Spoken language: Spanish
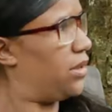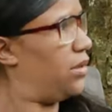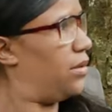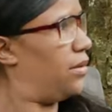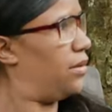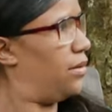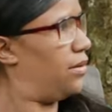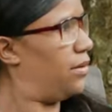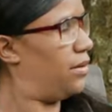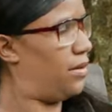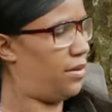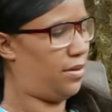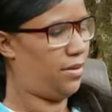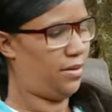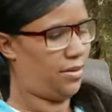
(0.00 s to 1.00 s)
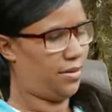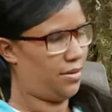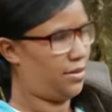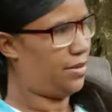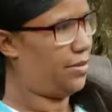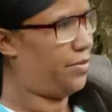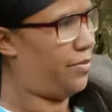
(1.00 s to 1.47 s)
Está bien.
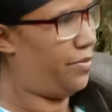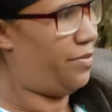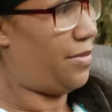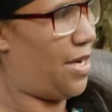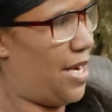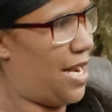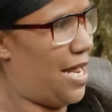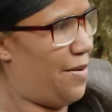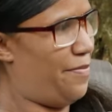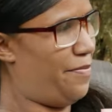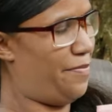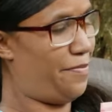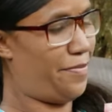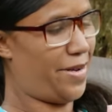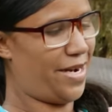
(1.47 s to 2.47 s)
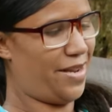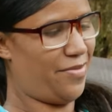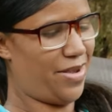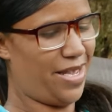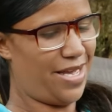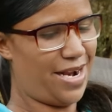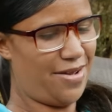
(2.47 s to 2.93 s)
La
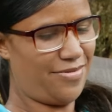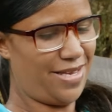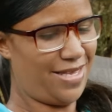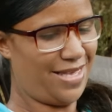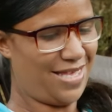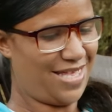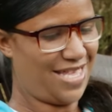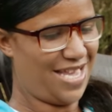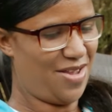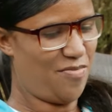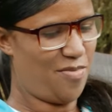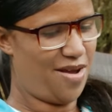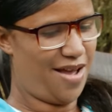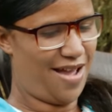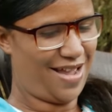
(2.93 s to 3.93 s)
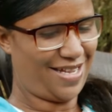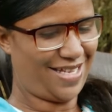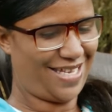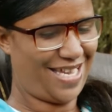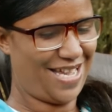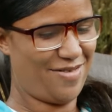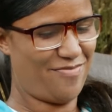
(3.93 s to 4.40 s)
primera víctima
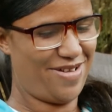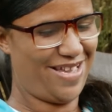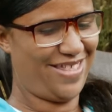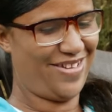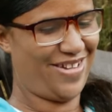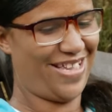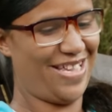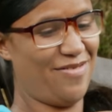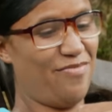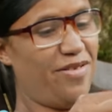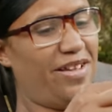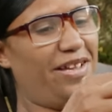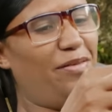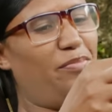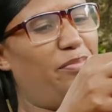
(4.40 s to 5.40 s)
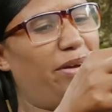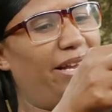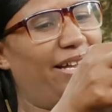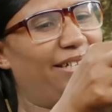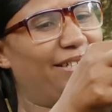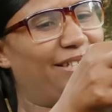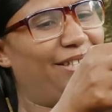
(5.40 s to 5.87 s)
que me dio, y mil
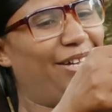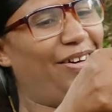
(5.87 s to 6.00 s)
pesos.